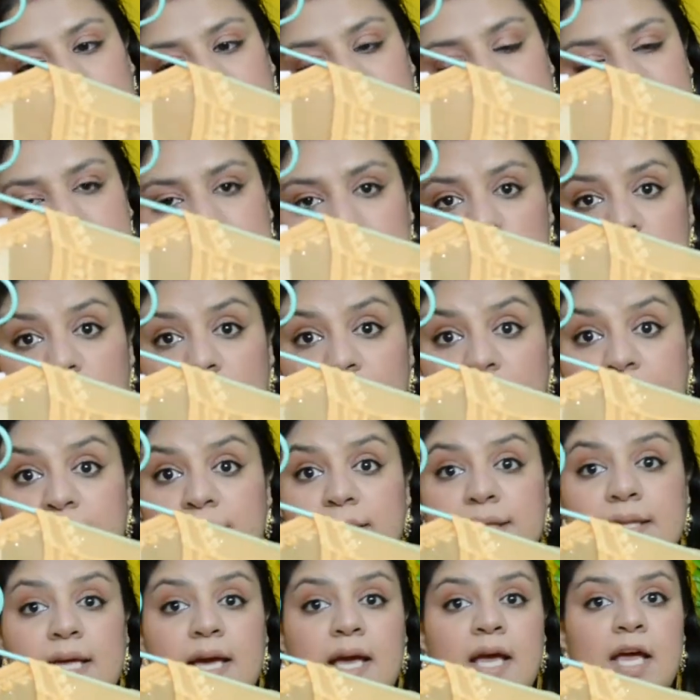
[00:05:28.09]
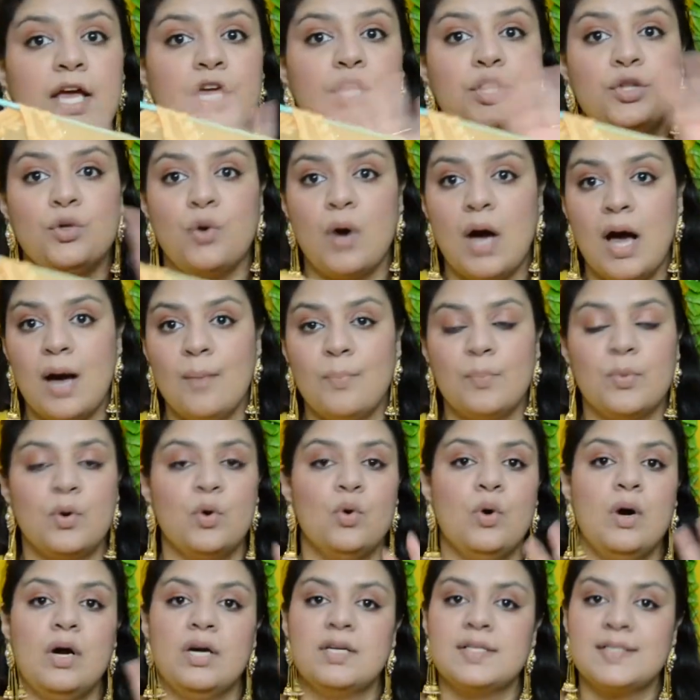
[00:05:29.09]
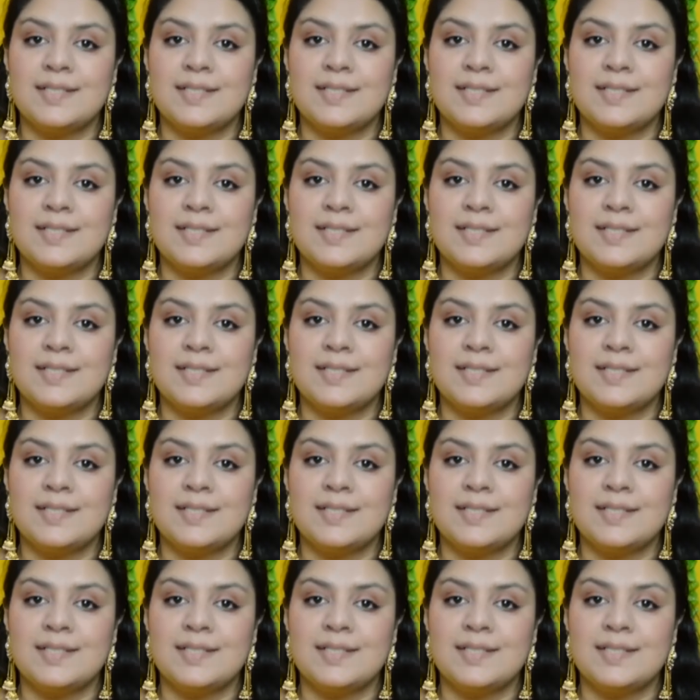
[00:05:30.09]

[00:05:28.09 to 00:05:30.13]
ड्रेस को खरीदते हैं तो आपको